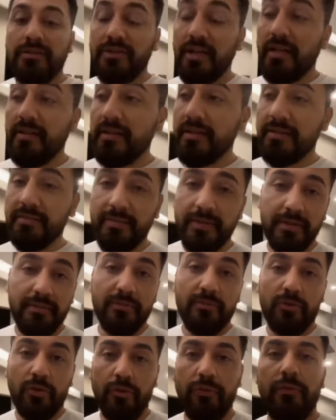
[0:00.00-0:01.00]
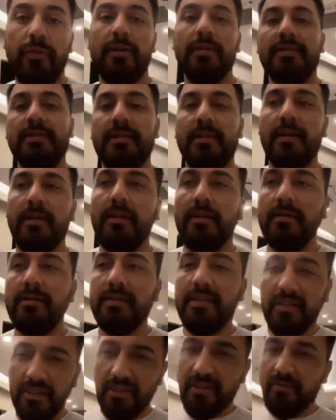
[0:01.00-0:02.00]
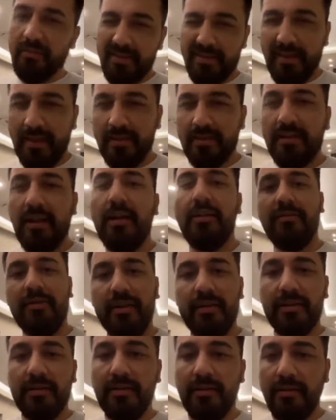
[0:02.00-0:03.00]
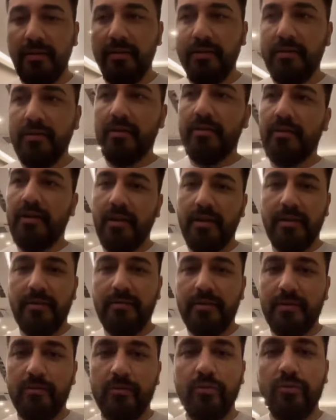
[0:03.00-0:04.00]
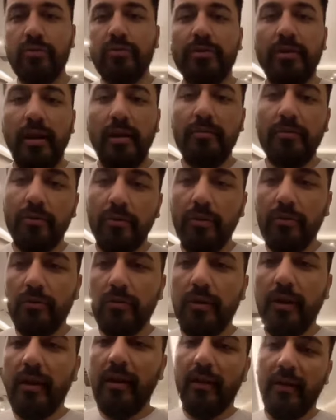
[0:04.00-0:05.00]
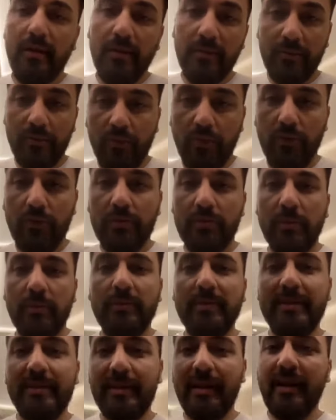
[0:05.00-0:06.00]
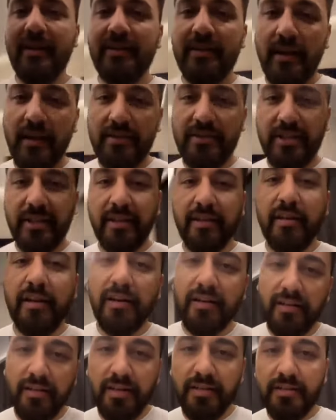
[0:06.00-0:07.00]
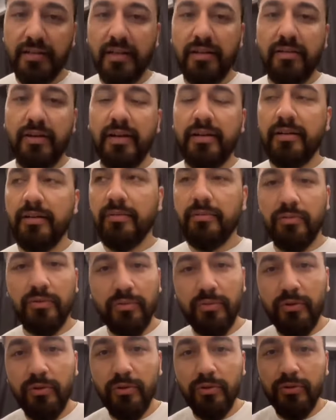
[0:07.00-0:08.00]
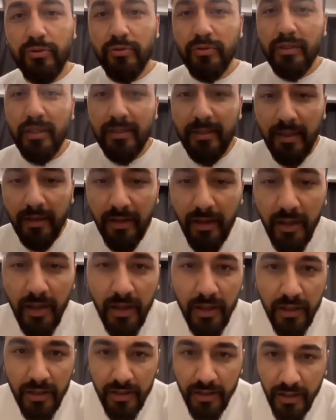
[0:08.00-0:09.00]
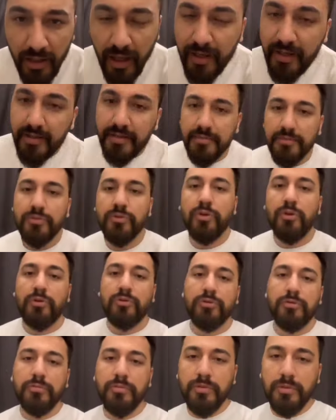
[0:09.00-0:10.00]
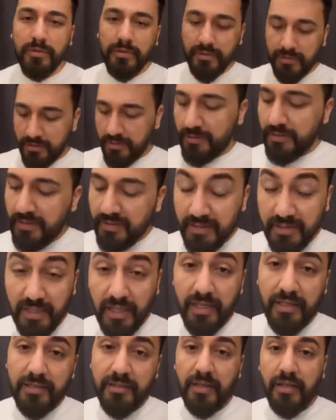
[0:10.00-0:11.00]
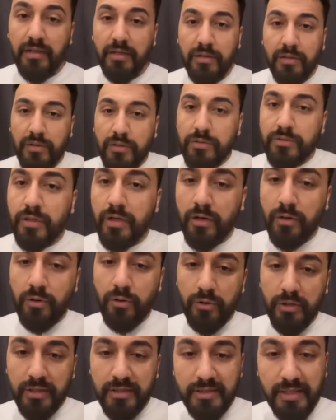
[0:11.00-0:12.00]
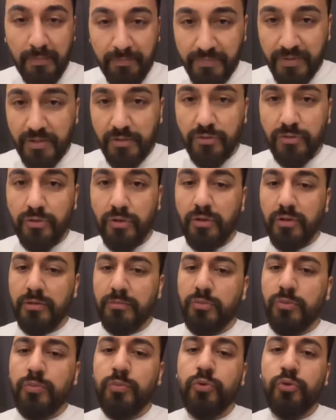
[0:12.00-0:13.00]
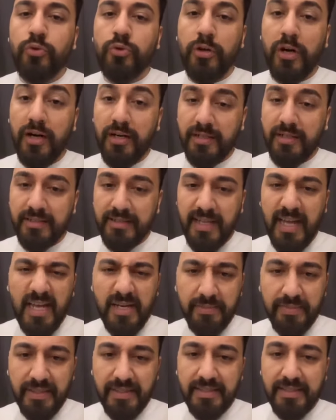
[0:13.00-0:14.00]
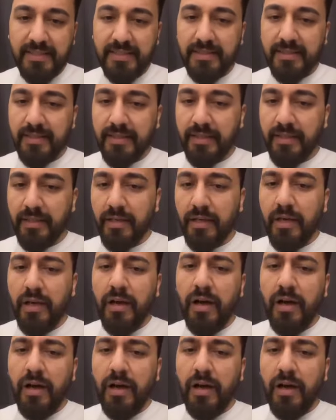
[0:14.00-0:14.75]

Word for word: Canlarım benim çok fazla değişik mesajlar var. Ee, hani bizim duygusal bir konuyla alakalı bir konuşmamızda nah çeken arkadaşlar var. Bunu biliyorsunuz zaten. Ee, aradım sordum e, Nisa'yı da. O da öyle yaptığını söyledi. Bu büyük ağır terbiyesizlik.